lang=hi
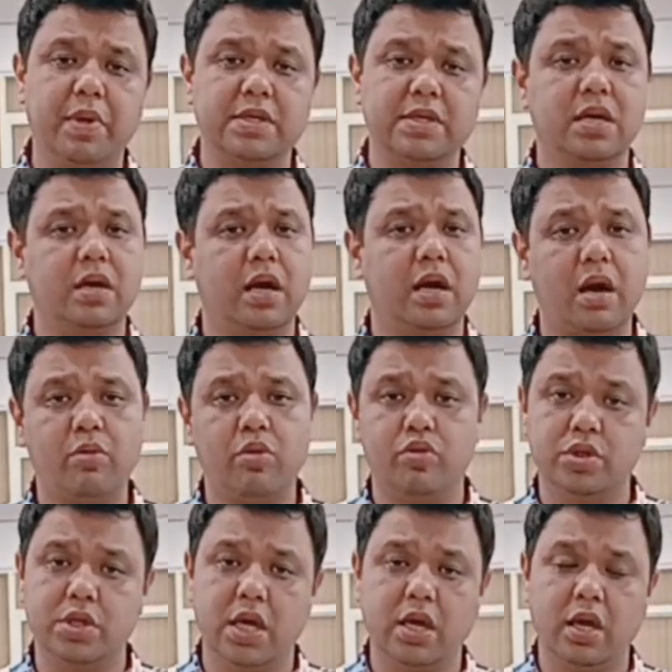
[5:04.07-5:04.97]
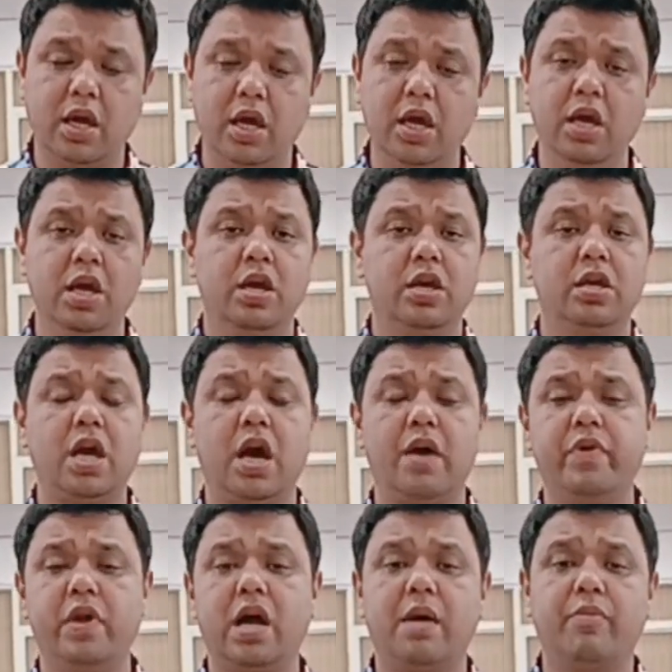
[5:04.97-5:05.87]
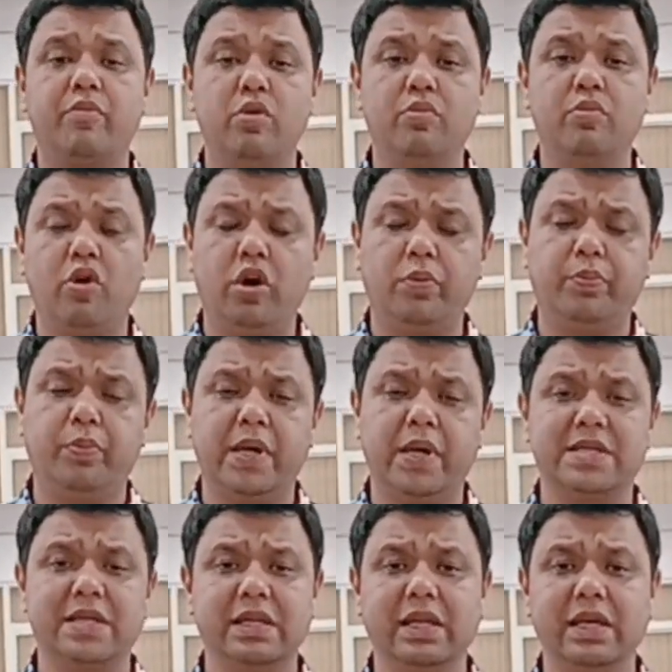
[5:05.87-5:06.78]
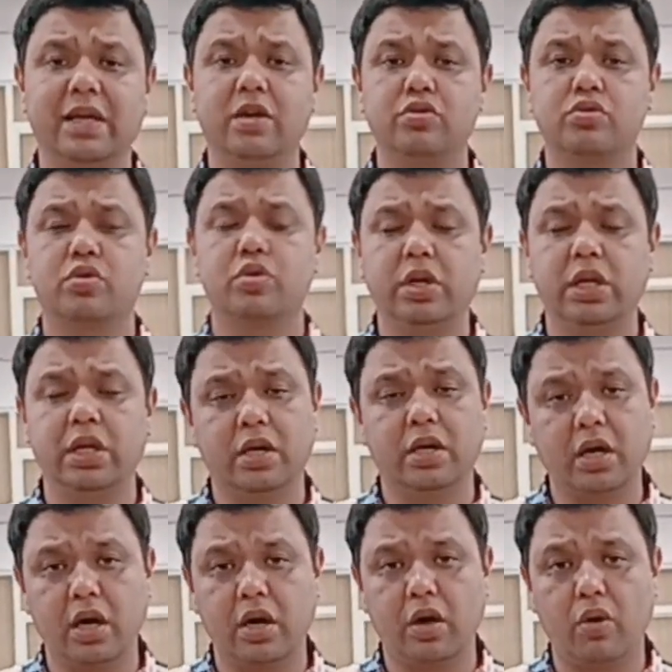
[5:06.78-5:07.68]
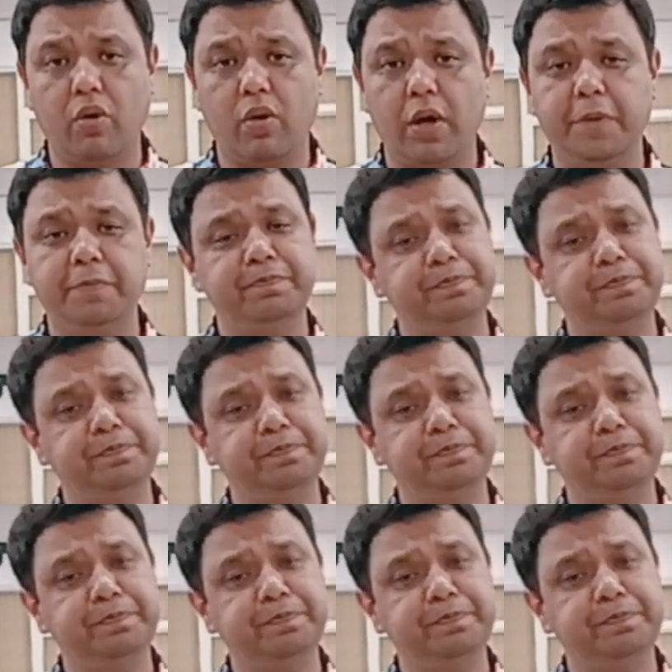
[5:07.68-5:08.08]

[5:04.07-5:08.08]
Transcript: पैसे ख़राब हो जाएंगे या फिर आपको बहुत पैसे दे उसको ठीक कराना होगा